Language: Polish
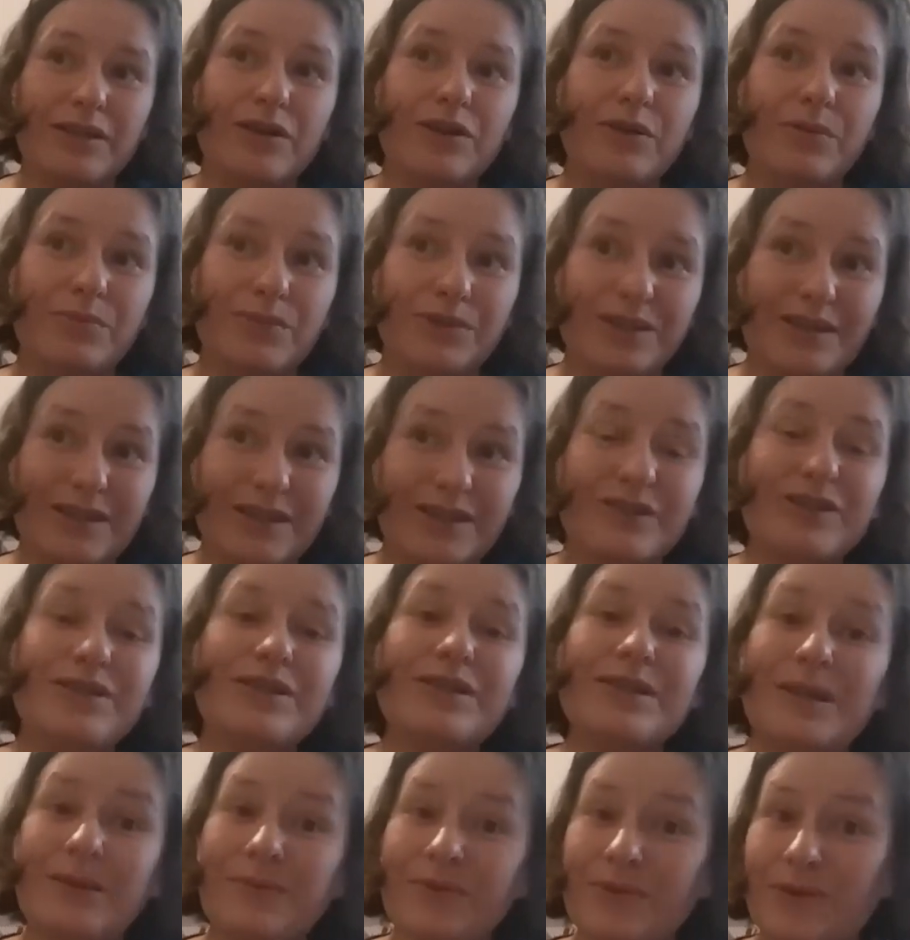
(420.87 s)
robić,
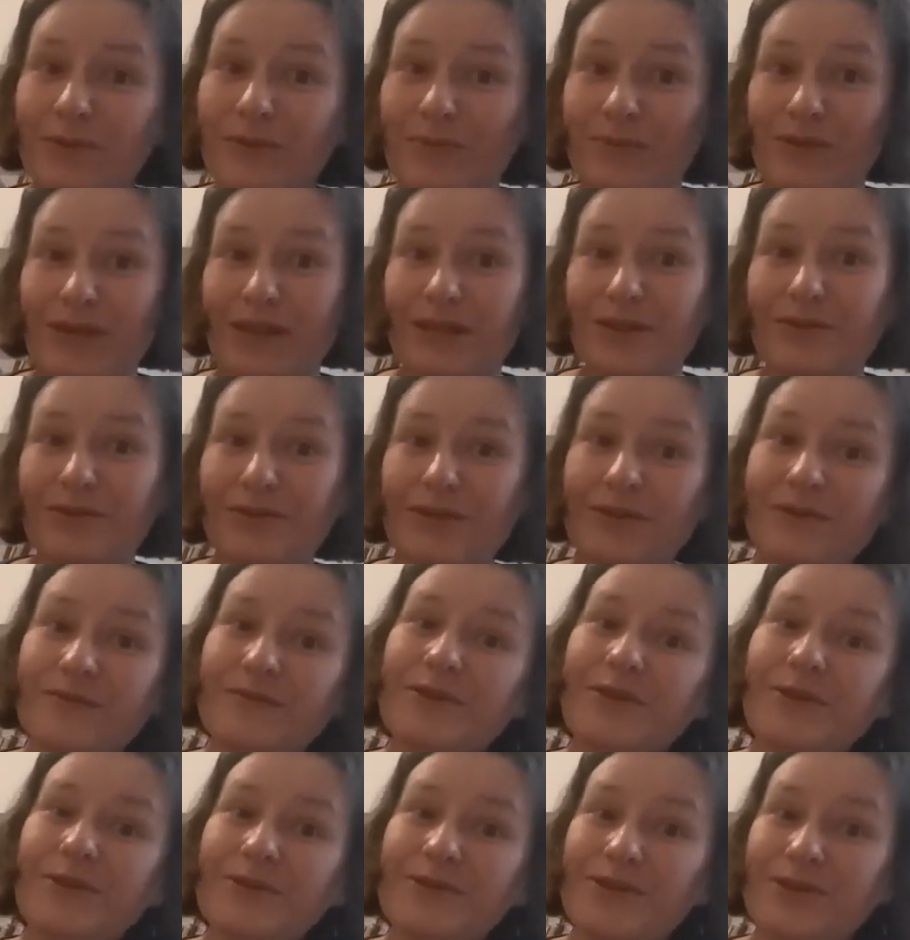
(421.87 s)
zaczynam robić, a to nie
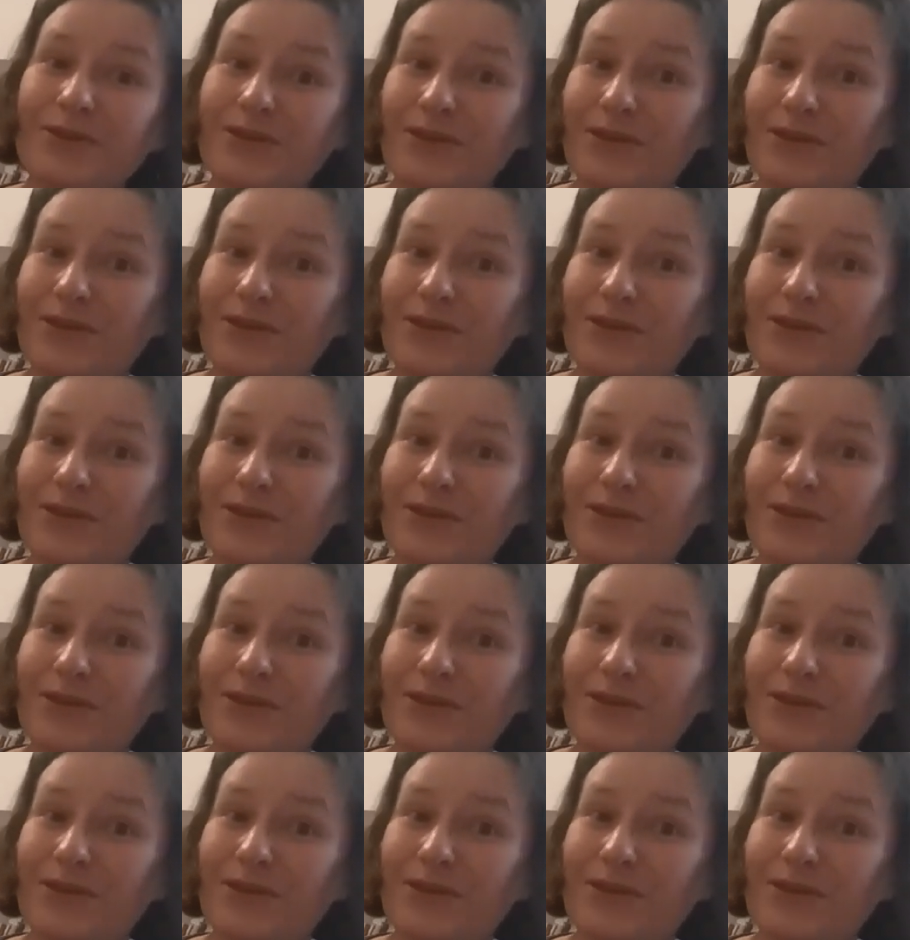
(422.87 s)
wychodzi,